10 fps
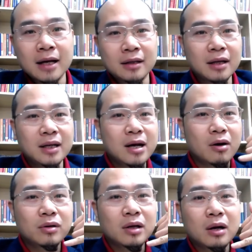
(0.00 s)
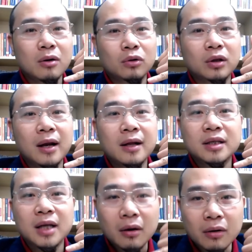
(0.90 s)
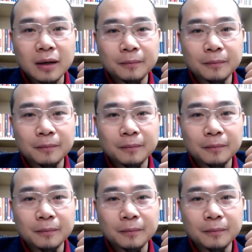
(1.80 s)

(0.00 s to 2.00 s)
Rất nhiều những cái cô tele sale ấy,